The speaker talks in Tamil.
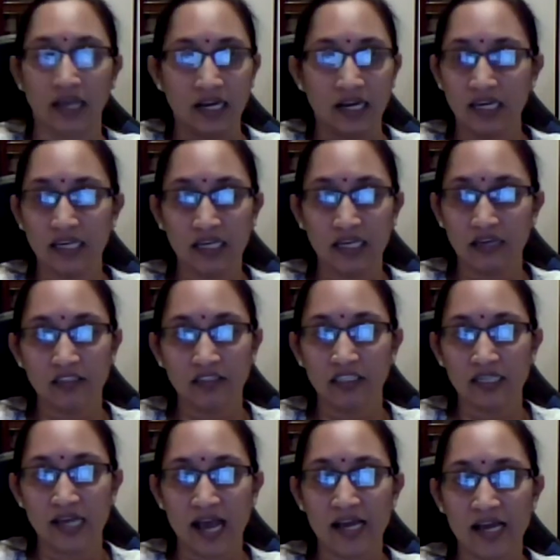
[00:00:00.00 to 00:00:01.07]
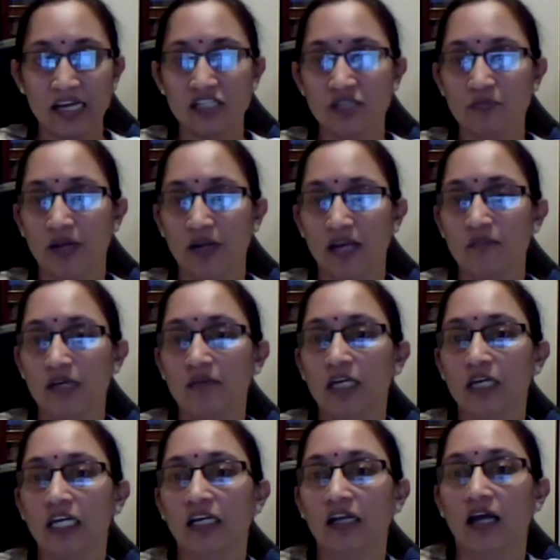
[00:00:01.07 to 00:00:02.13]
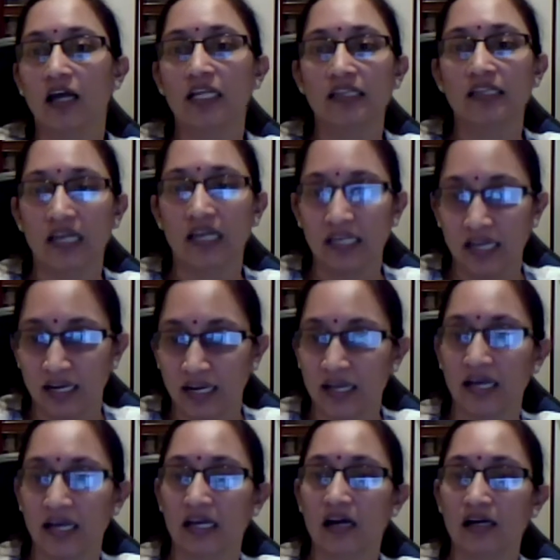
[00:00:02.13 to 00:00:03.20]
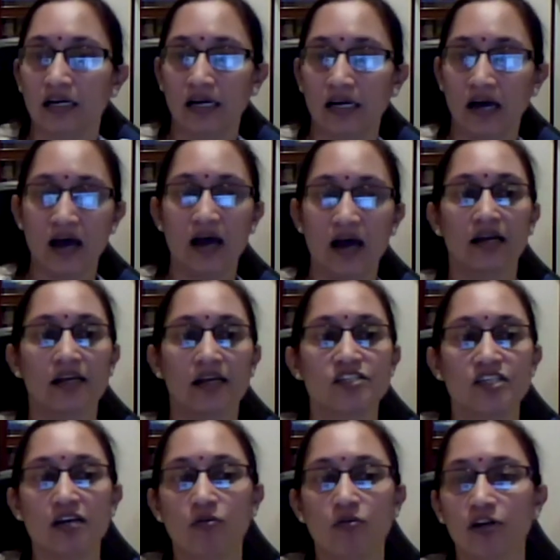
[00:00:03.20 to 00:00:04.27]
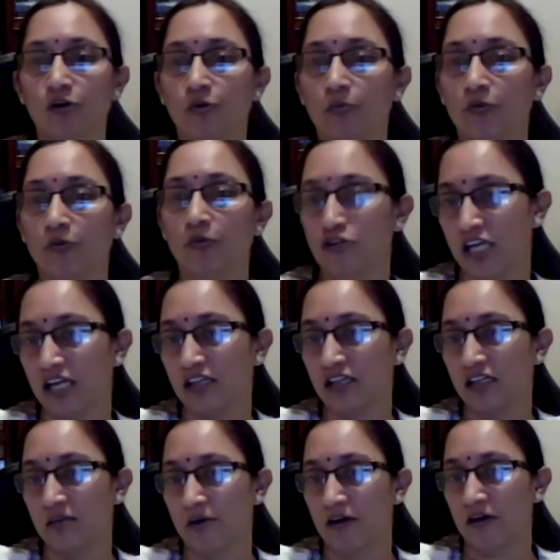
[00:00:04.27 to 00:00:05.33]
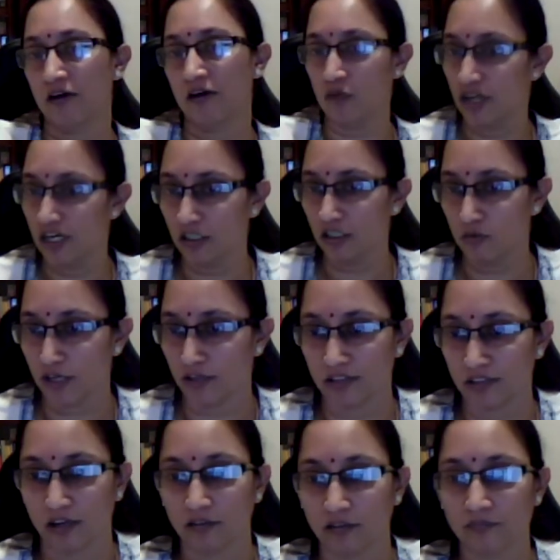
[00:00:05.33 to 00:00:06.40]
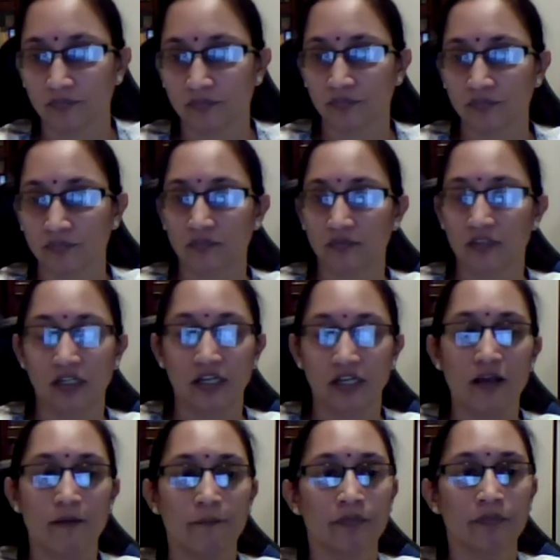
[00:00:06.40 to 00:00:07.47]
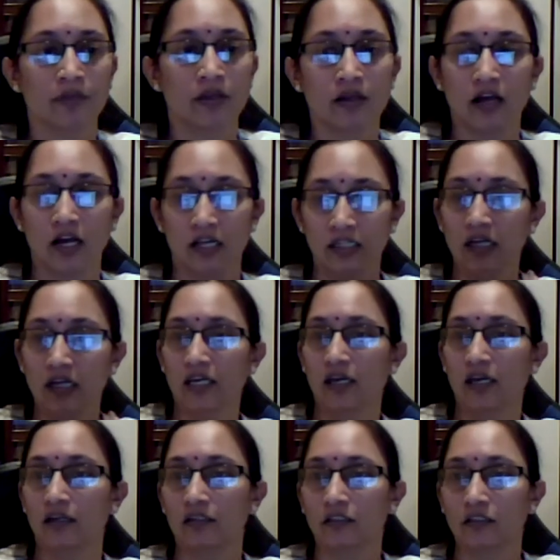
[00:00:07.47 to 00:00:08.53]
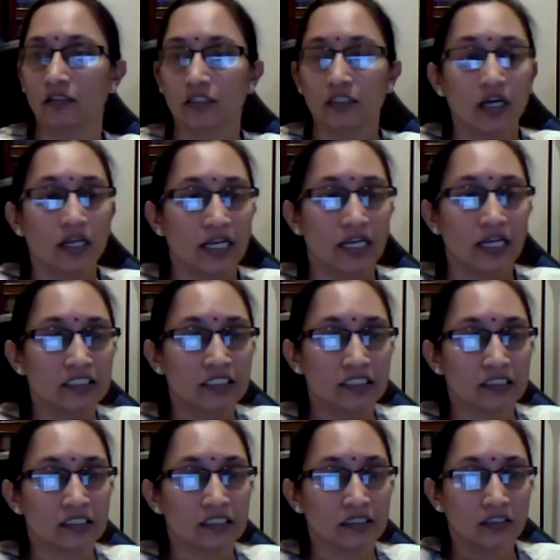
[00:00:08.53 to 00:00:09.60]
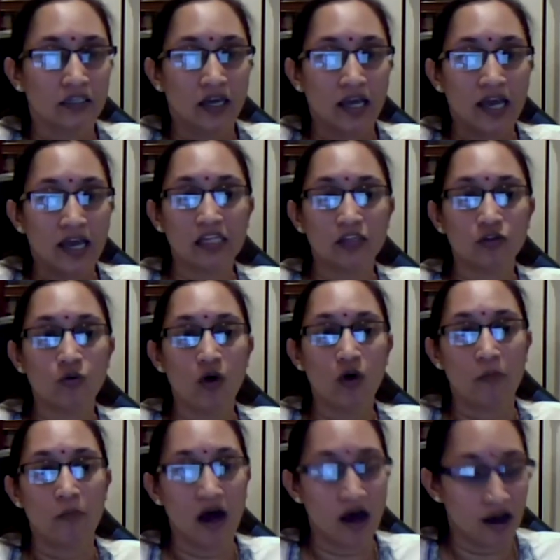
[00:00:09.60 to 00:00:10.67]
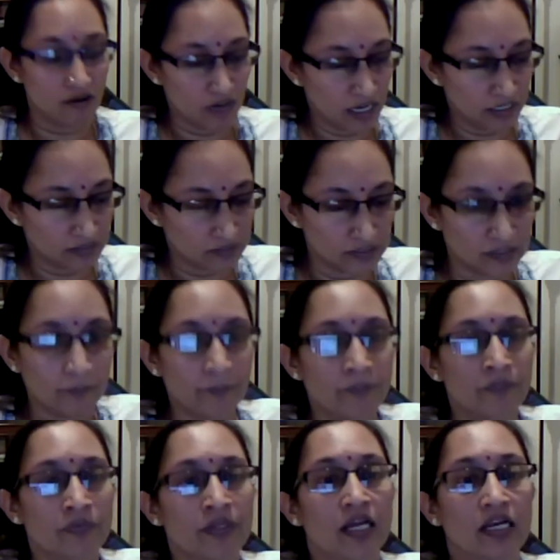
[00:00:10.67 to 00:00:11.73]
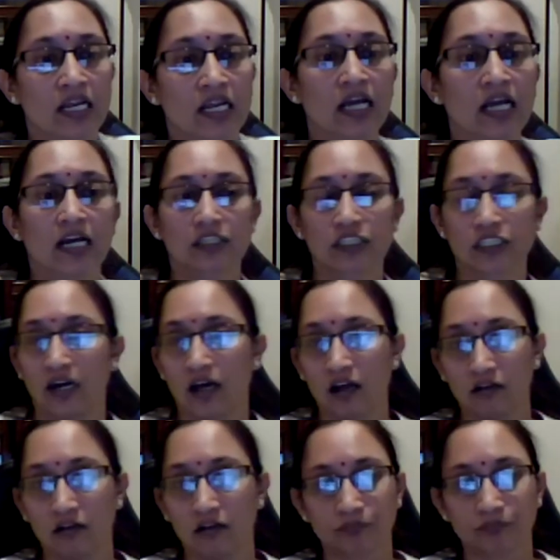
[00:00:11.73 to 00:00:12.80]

எனக்கு இங்க வந்து டைரக்ட் பிரைமரி மீனிங்னால தெரியல கங்கா இஸ் ஈக்வல் டு போட்டு சைத்திய பாவனம்னு எழுத முடியாது நான் இல்லையா அதுதான் இங்க நெக்ஸ்ட் ஹேத்து அபாவாத்து ந லக்ஷணா